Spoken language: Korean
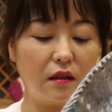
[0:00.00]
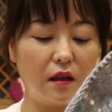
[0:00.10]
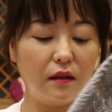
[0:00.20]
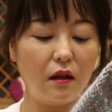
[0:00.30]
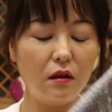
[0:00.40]

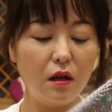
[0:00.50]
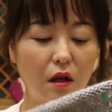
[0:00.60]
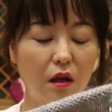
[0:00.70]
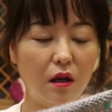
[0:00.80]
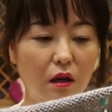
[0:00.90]
그래서
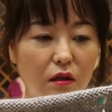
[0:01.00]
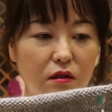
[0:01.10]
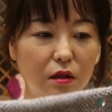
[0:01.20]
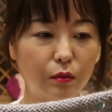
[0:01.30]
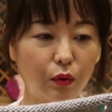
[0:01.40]
어,
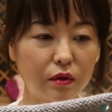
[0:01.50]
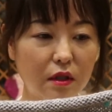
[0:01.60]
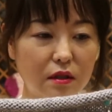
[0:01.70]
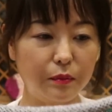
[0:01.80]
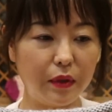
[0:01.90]
지금
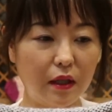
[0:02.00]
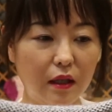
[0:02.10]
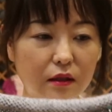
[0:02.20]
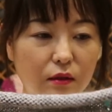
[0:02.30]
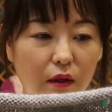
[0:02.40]

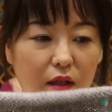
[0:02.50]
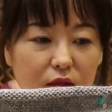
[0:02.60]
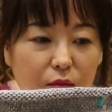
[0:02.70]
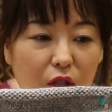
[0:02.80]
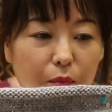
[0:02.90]
보시다시피 저의
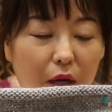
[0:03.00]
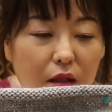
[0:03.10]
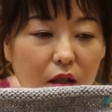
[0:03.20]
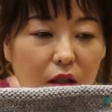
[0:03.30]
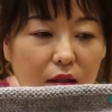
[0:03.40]
지금
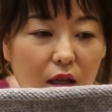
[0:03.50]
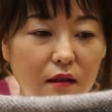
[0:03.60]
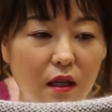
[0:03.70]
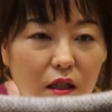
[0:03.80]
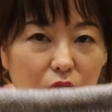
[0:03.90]
뒷판이
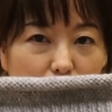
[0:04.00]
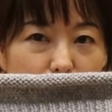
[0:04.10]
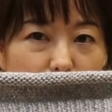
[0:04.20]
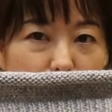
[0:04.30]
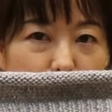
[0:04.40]
상당히
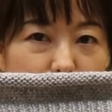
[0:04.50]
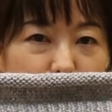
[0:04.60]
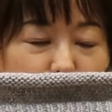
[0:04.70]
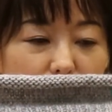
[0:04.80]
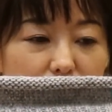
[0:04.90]
넓은 걸
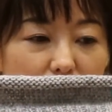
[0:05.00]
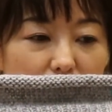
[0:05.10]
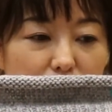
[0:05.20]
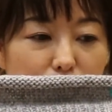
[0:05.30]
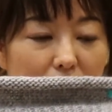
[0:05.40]
보실 수
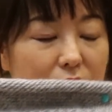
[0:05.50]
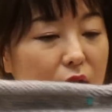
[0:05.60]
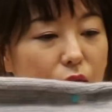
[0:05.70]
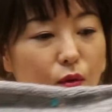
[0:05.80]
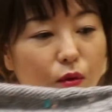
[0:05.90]
있어요. 지금
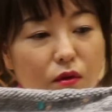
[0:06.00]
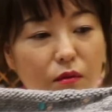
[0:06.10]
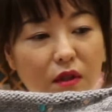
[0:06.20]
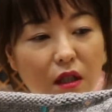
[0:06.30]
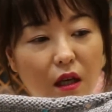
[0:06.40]
바늘에서도
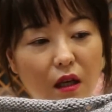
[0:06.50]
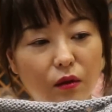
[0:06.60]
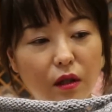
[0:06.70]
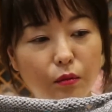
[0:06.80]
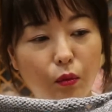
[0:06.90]
지금 뒤에
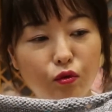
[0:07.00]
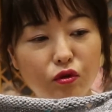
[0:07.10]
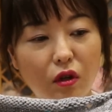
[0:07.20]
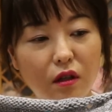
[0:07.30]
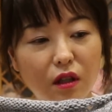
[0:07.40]
이렇게
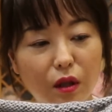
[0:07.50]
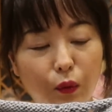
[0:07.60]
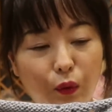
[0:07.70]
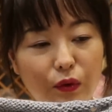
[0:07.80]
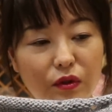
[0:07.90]
뭉쳐 있는 게
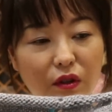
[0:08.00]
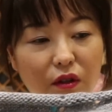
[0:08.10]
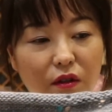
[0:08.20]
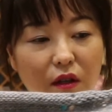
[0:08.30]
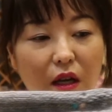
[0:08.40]

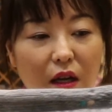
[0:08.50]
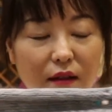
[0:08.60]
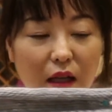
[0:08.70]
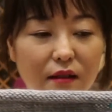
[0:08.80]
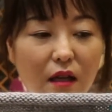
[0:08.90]
보이죠.
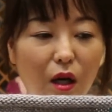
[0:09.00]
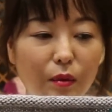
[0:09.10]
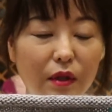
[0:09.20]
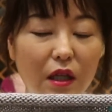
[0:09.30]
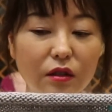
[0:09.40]
다
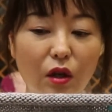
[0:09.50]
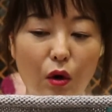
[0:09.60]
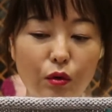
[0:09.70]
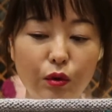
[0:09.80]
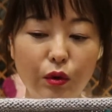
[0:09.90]
작업을 한
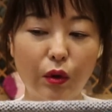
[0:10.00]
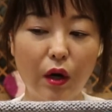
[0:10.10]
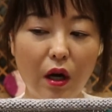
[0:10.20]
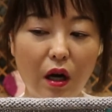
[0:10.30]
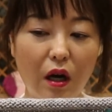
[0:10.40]
경우
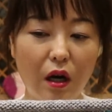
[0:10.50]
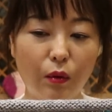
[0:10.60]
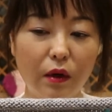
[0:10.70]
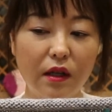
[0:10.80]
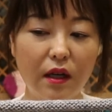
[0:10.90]
어,
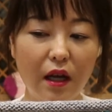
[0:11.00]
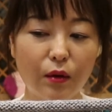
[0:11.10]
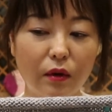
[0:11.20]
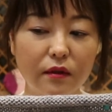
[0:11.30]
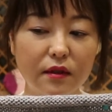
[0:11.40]
원래
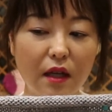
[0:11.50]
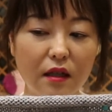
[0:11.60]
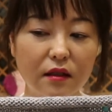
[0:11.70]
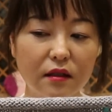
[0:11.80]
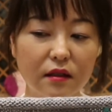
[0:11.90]

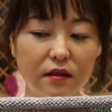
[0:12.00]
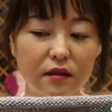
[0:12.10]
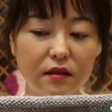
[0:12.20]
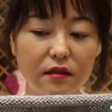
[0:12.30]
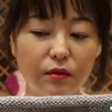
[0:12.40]
권장
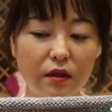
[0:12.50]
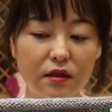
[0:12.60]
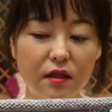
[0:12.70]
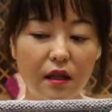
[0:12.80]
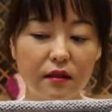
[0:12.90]
그
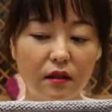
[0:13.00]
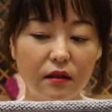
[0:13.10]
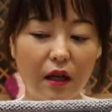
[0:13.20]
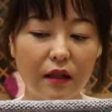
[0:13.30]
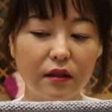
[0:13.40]

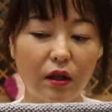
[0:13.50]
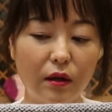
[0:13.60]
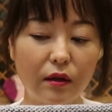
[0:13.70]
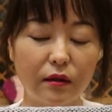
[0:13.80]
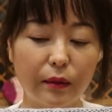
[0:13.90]
스워치에서
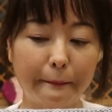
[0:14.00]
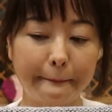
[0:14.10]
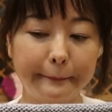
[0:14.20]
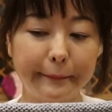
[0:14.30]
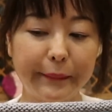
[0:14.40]
나왔던
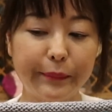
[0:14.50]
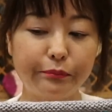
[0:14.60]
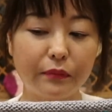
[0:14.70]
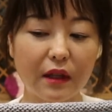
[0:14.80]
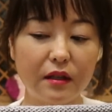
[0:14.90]

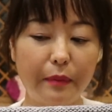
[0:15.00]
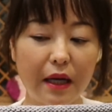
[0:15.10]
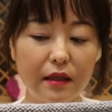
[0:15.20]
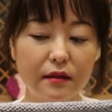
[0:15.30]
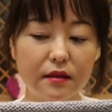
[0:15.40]
음,
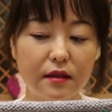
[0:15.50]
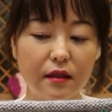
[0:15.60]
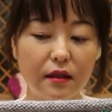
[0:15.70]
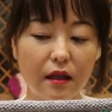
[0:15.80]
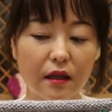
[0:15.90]

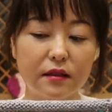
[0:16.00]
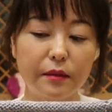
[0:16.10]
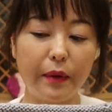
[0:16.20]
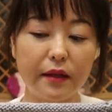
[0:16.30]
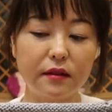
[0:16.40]
18인치, 아까 그러니까
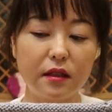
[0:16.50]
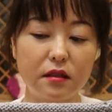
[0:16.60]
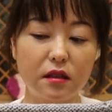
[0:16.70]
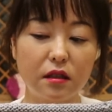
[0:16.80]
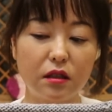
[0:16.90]

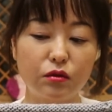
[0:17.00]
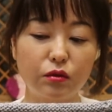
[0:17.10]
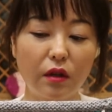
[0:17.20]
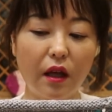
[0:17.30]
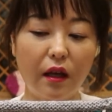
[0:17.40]
18스티치
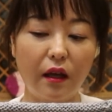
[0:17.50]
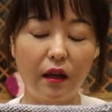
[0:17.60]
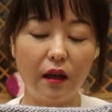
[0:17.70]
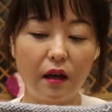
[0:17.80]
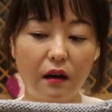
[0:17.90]
기준의
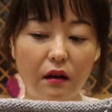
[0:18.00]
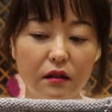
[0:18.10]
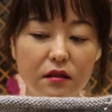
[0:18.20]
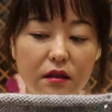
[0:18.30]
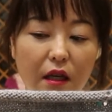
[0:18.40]

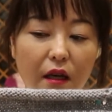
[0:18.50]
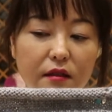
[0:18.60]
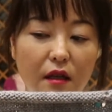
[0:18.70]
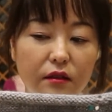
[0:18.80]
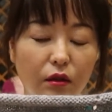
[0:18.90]
어, 그
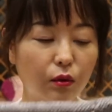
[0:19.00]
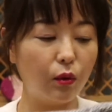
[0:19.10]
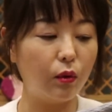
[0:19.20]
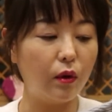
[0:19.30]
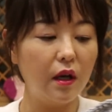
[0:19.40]

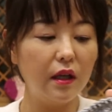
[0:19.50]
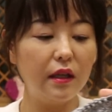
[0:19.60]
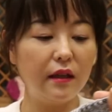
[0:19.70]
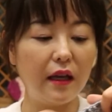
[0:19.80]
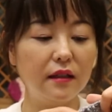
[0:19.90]
게이지에서도
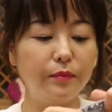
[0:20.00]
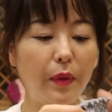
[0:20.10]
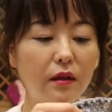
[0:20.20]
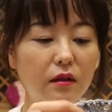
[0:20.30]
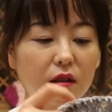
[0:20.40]
이 레이스
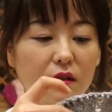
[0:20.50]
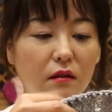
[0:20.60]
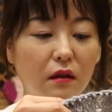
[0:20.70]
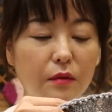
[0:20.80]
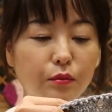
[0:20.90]
패널이
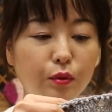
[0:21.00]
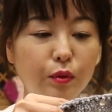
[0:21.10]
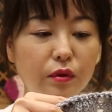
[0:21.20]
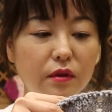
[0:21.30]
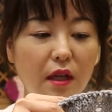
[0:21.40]
들어간
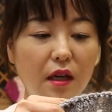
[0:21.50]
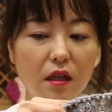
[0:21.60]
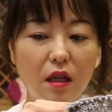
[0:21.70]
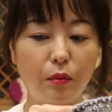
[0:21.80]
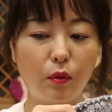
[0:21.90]
부분을
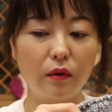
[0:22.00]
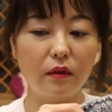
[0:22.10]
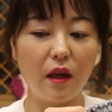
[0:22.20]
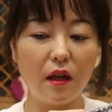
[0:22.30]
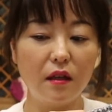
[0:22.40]
생각해
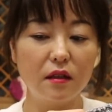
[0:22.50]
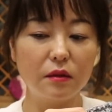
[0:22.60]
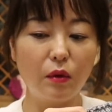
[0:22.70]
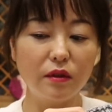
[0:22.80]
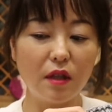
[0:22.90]
보건데
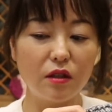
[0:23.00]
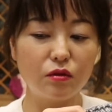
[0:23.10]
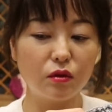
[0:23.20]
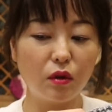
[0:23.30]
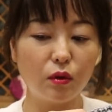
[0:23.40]
스몰
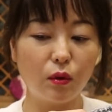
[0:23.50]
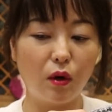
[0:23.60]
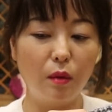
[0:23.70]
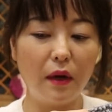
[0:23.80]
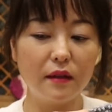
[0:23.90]
사이즈로 떠도
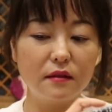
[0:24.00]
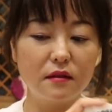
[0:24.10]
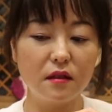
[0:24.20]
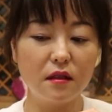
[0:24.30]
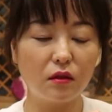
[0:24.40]

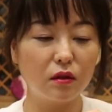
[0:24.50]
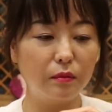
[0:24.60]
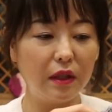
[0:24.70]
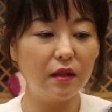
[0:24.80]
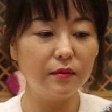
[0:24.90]
얼마든지
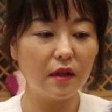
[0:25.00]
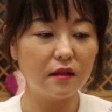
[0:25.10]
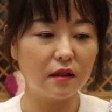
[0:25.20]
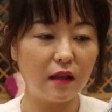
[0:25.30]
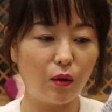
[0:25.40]
저는 미디움
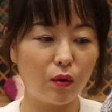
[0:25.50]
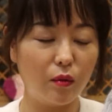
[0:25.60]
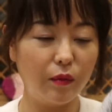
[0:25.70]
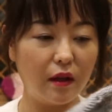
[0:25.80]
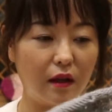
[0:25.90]
사이즈가 나올
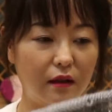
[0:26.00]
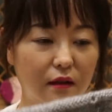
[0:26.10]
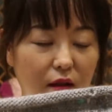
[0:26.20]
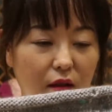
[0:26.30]
겁니다.